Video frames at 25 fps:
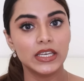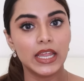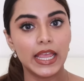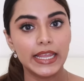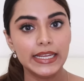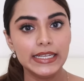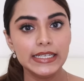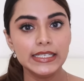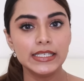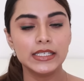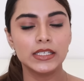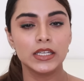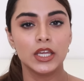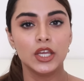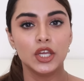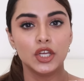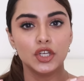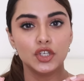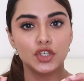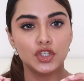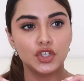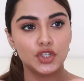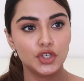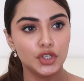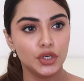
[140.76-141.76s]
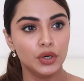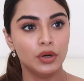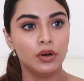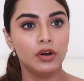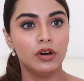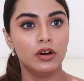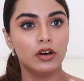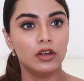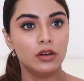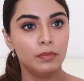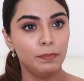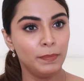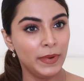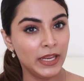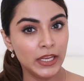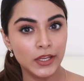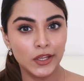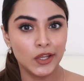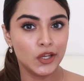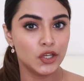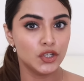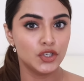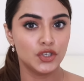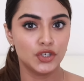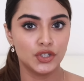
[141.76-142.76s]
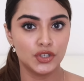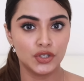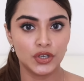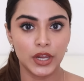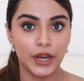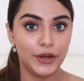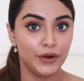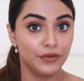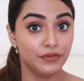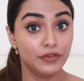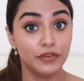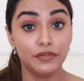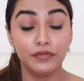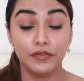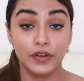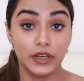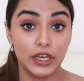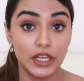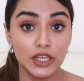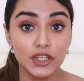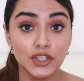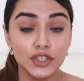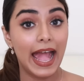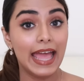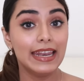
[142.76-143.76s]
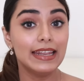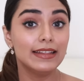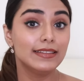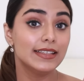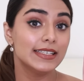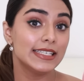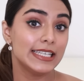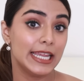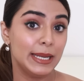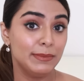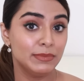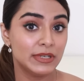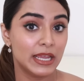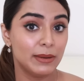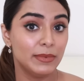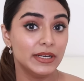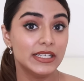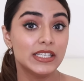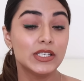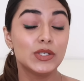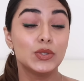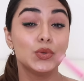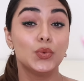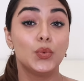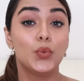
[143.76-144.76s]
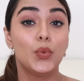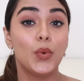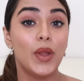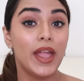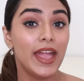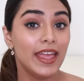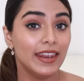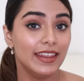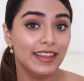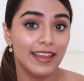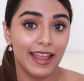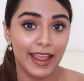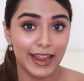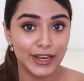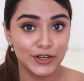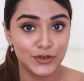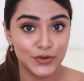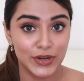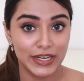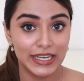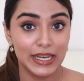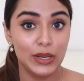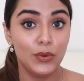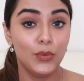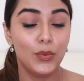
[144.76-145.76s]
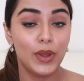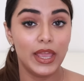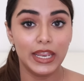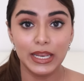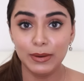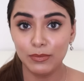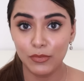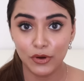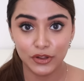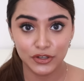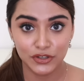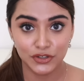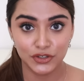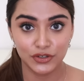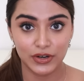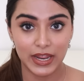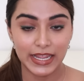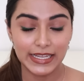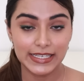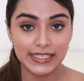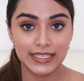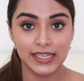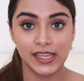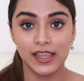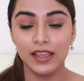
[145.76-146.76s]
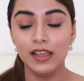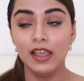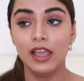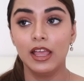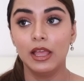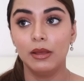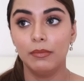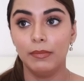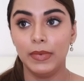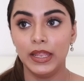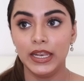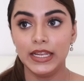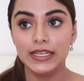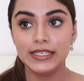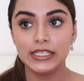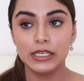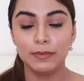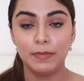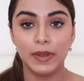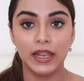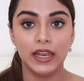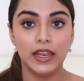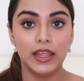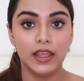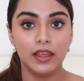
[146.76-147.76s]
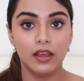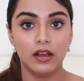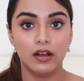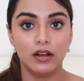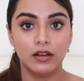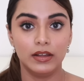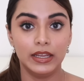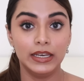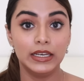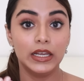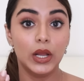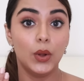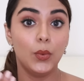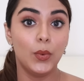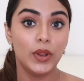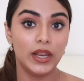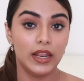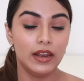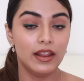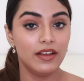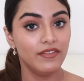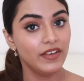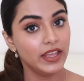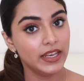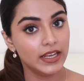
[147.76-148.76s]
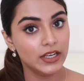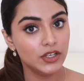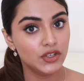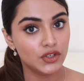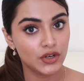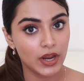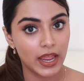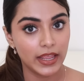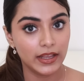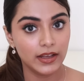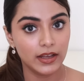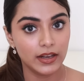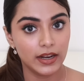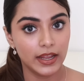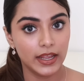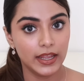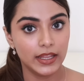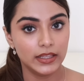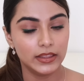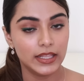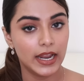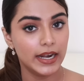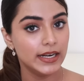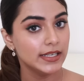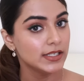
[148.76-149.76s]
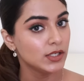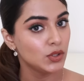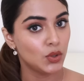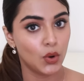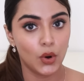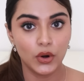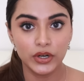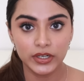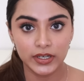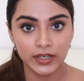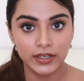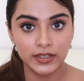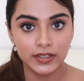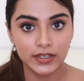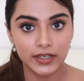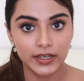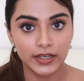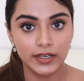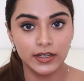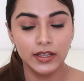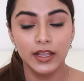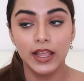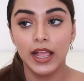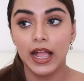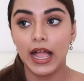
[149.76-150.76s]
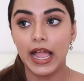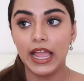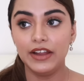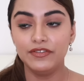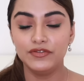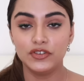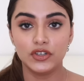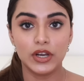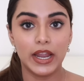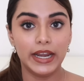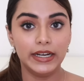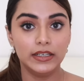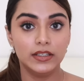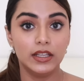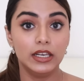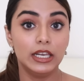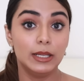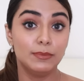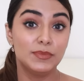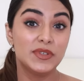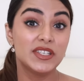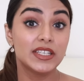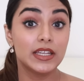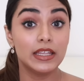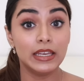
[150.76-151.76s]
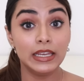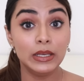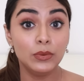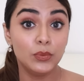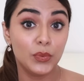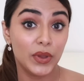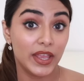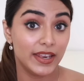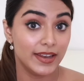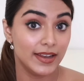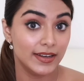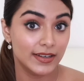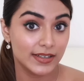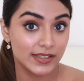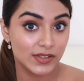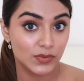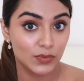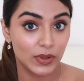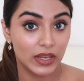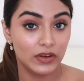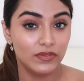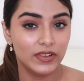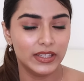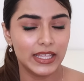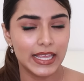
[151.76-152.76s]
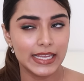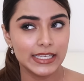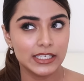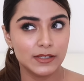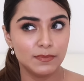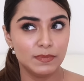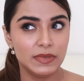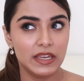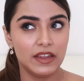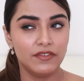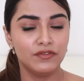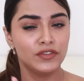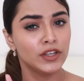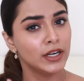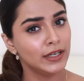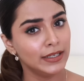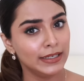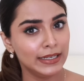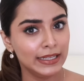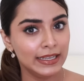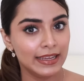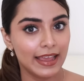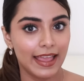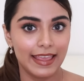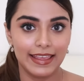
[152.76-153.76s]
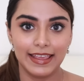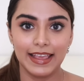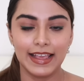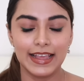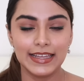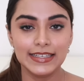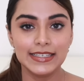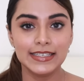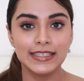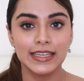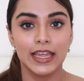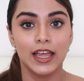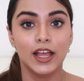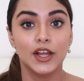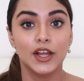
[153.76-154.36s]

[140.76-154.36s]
a nice श्योर पिंकिश काइंड ऑफ अ फिनिश एंड एट द सेम टाइम इट्स वेरी हाइड्रेटिंग वेरी मॉइस्चराइजिंग मैंने इससे पहले इनका वनीला वेरिएंट ट्राई करा है दैट इज नॉन टिंटेड आई हैव ट्राइड द लिप स्क्रीन वेरिएंट इज वेल विद एस पी एफ थर्टी आई गेस